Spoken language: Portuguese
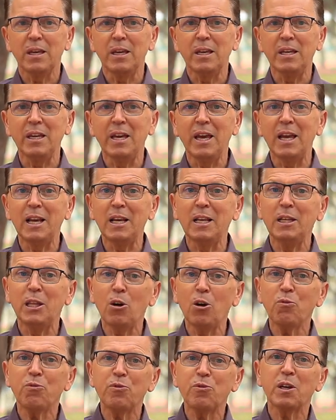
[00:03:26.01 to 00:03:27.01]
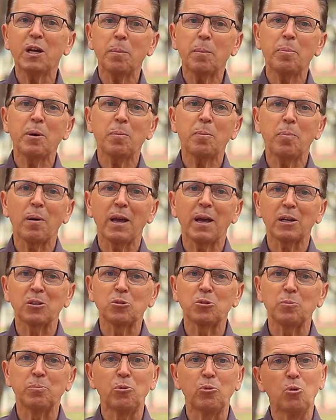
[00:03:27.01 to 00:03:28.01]
E ele não fica
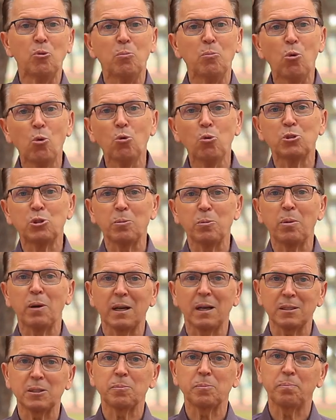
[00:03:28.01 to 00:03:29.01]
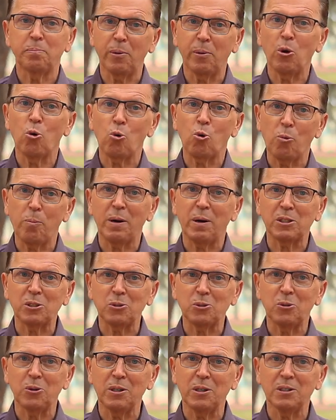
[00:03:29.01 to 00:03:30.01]
perplexo por múltiplas
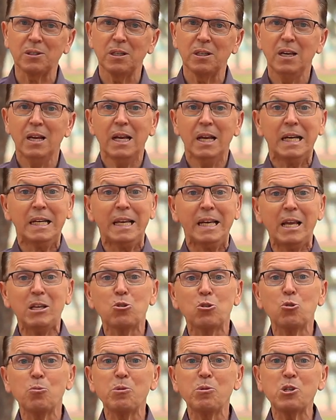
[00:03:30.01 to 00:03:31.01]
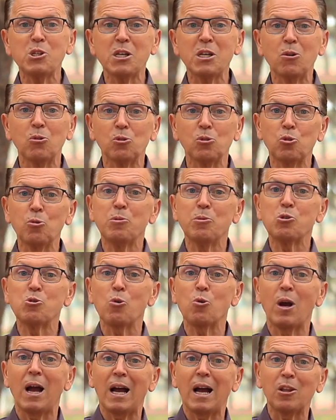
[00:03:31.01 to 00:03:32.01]
preocupações, nem
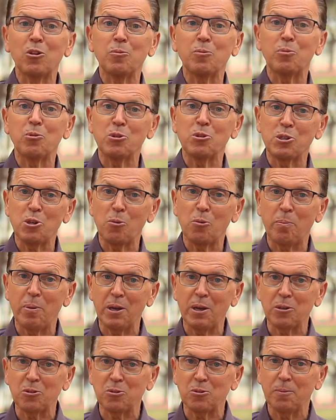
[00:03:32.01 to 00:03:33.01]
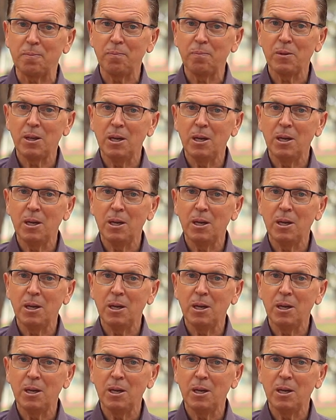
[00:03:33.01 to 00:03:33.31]
subjugado por seu peso.